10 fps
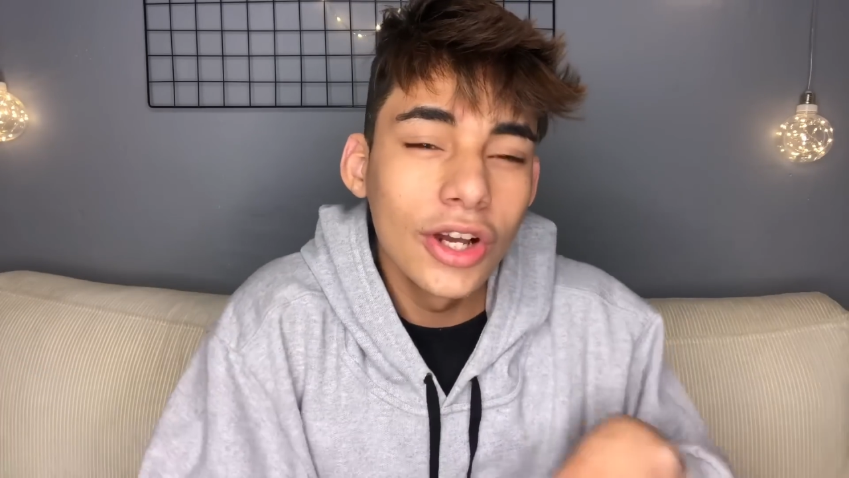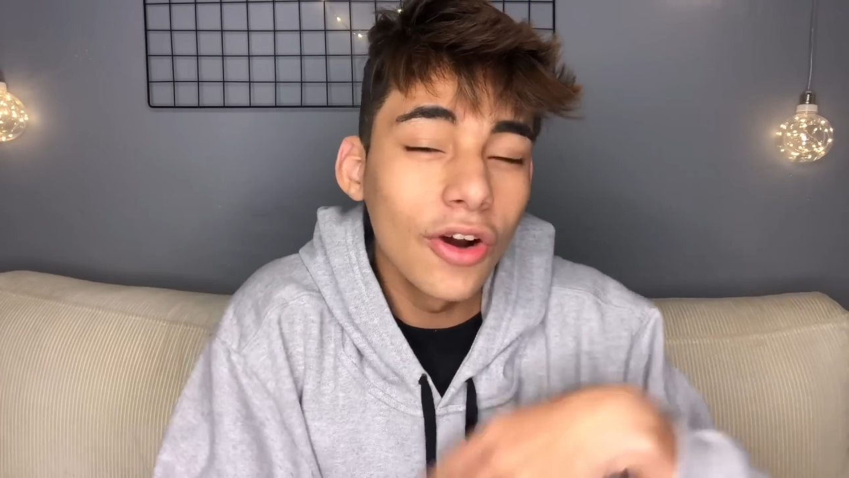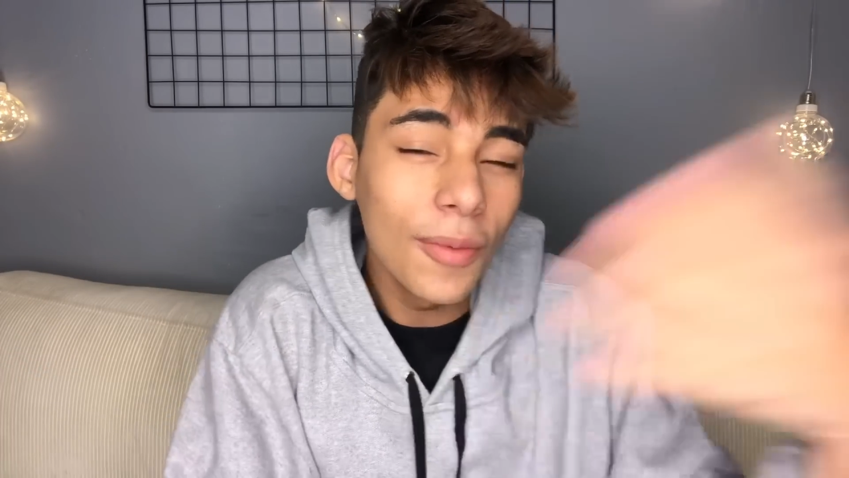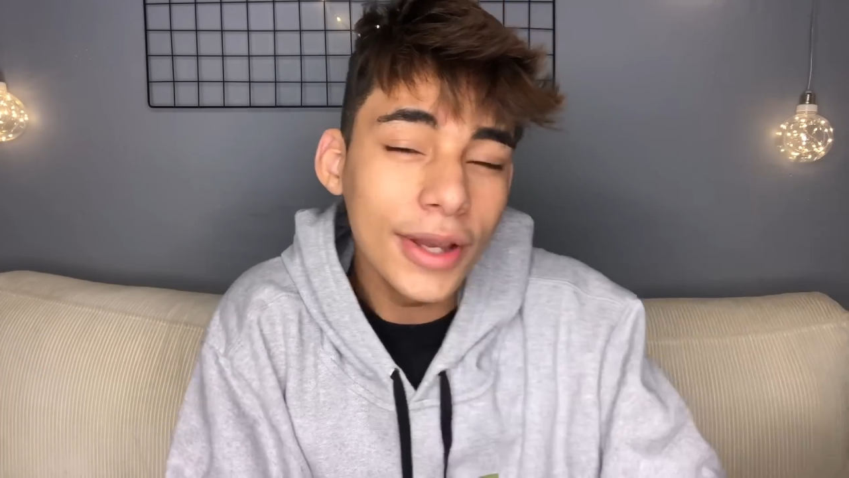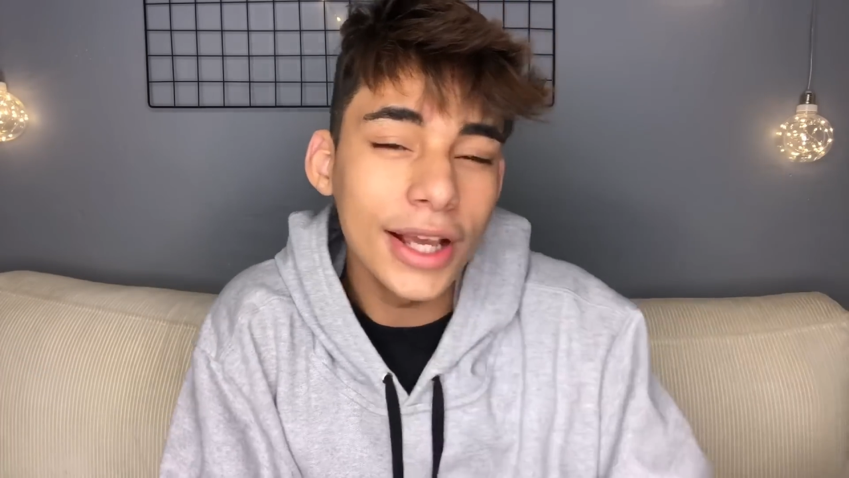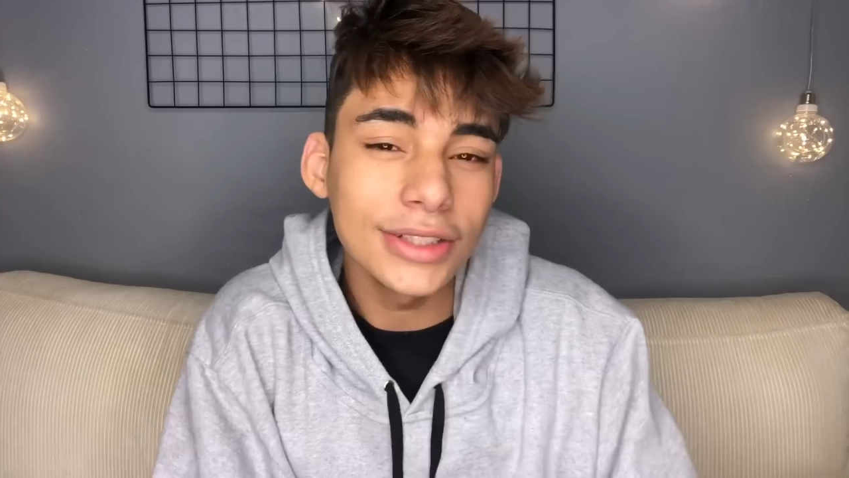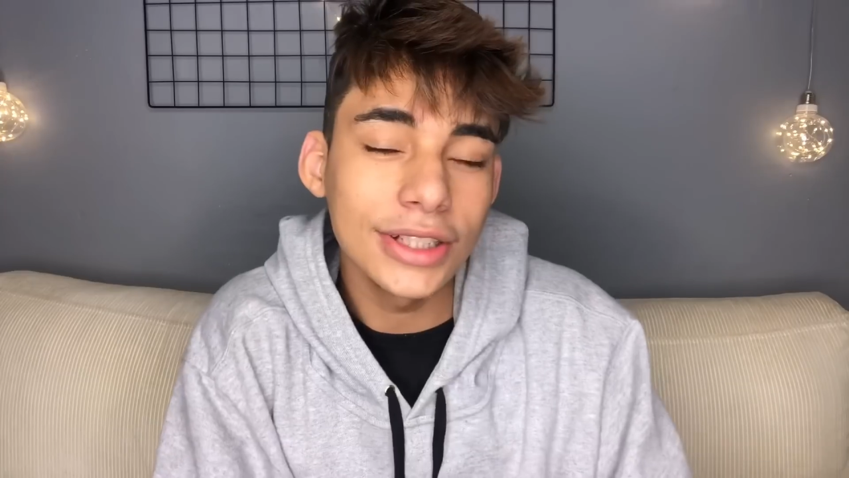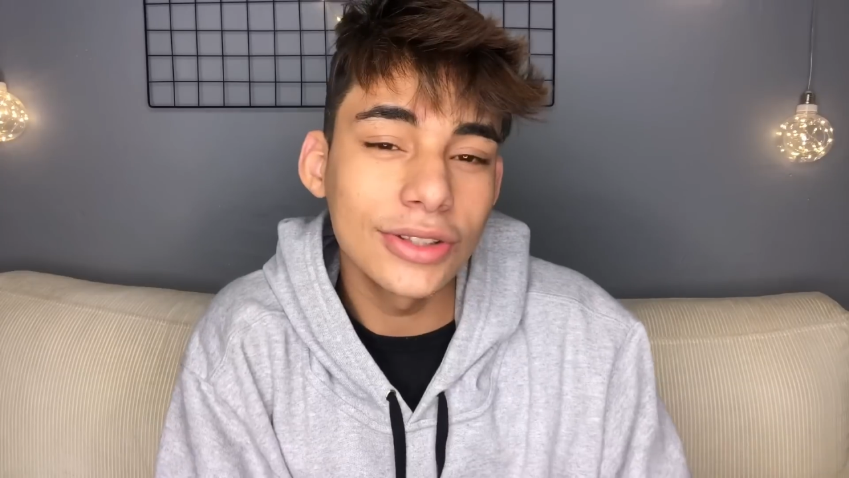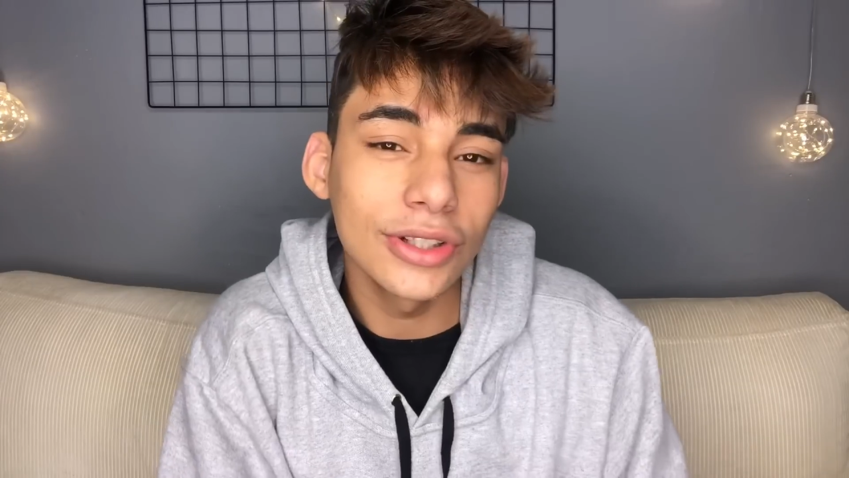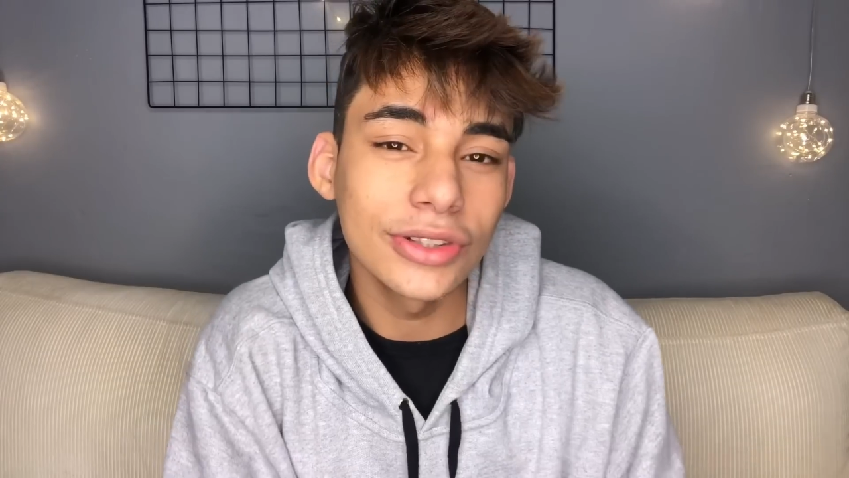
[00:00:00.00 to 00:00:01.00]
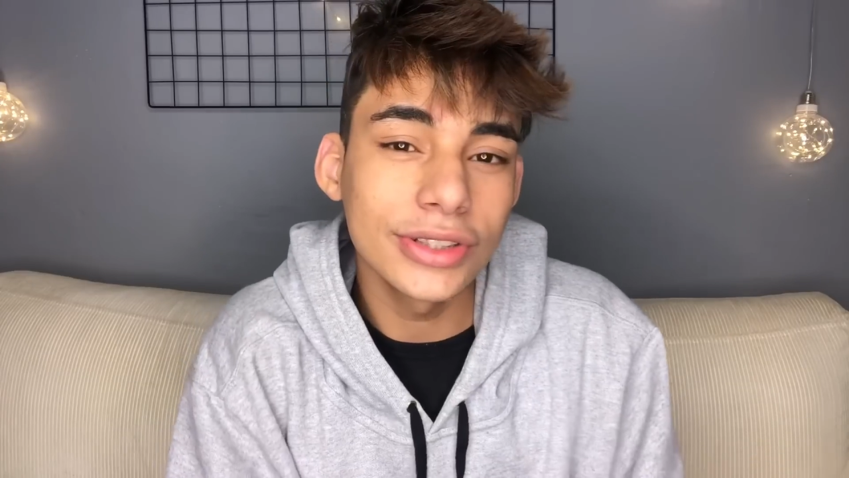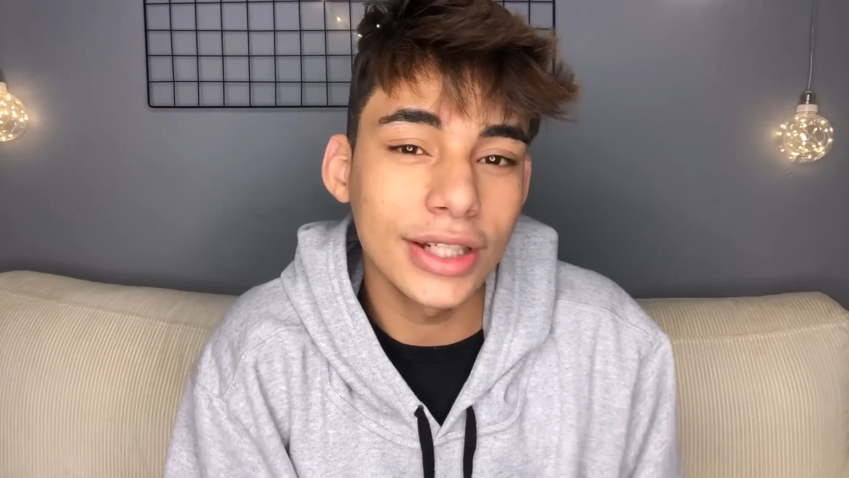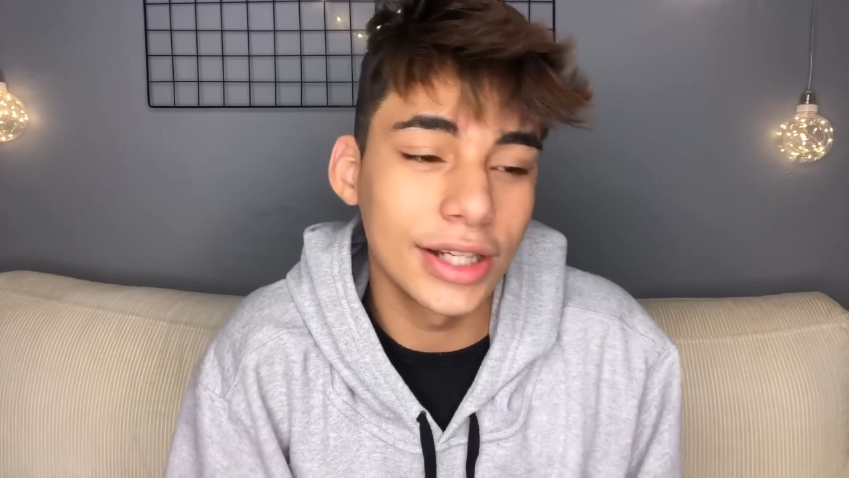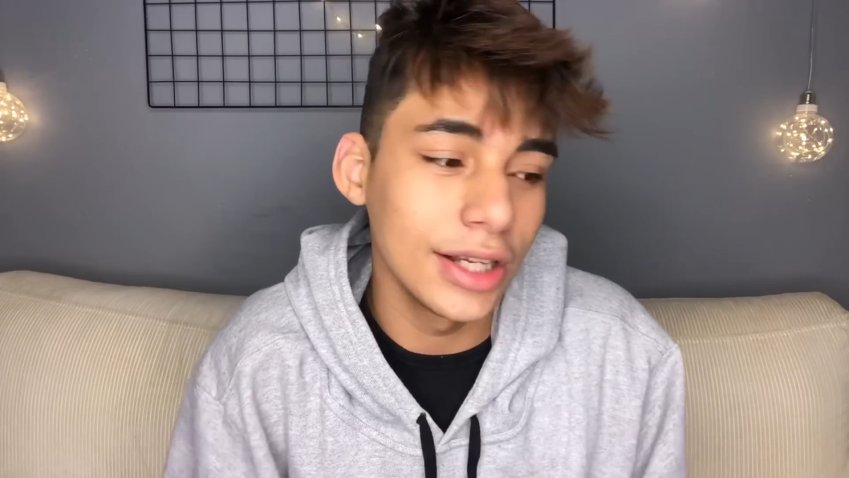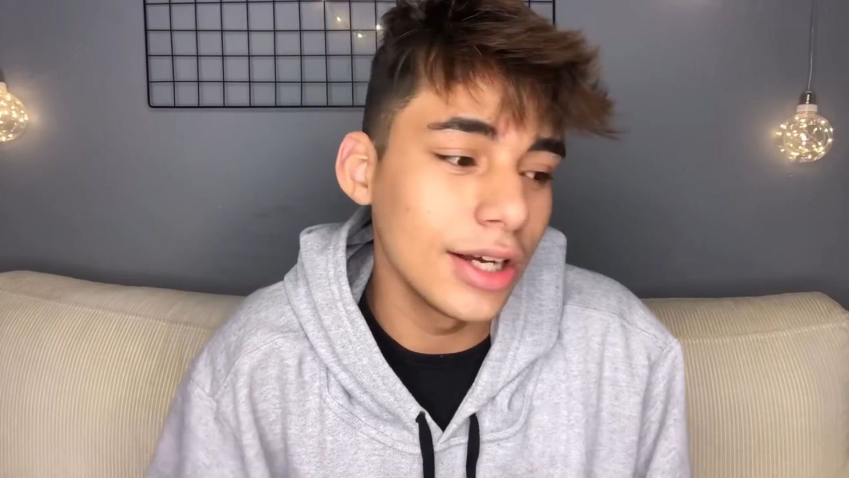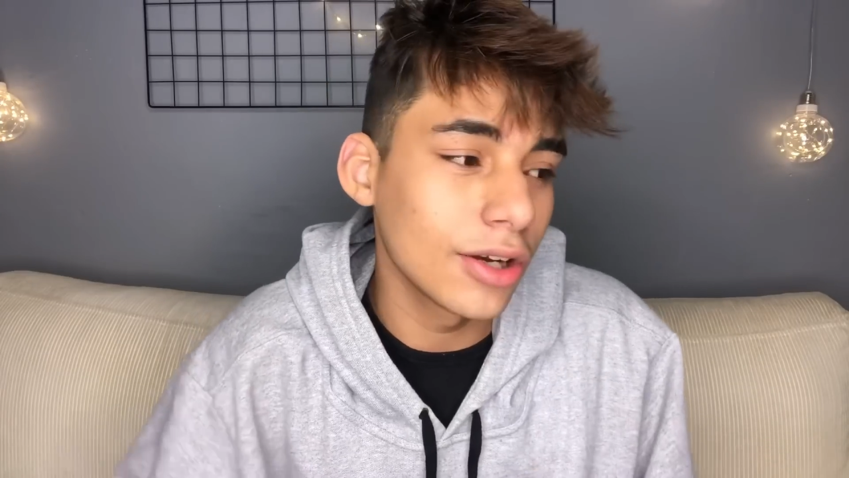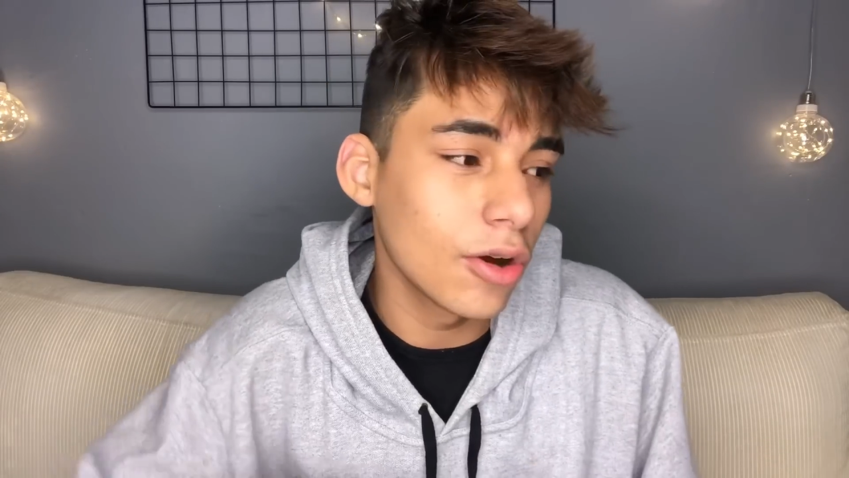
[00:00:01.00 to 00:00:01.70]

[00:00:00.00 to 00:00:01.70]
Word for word: como ganhar seguidores no Instagram,